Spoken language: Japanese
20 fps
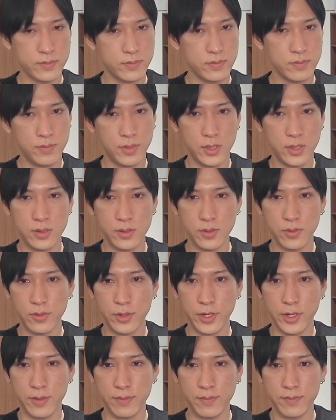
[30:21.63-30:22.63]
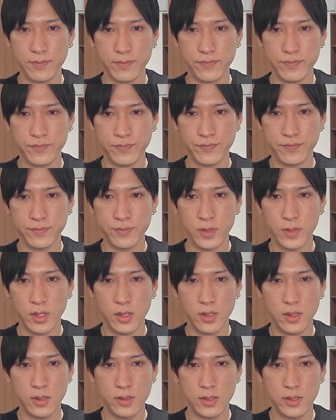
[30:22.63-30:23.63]
ビットコイ
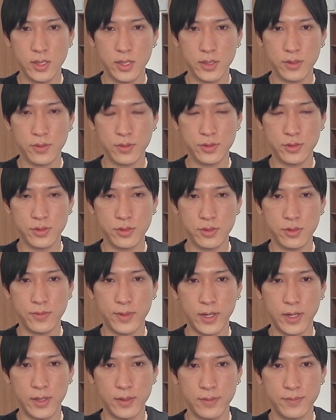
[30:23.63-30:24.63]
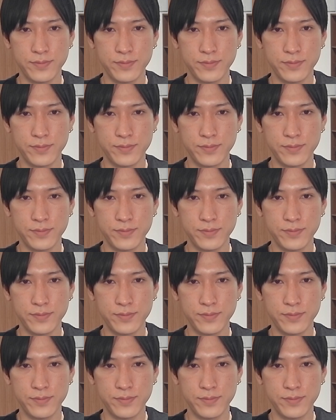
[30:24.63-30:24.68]
ン、265万。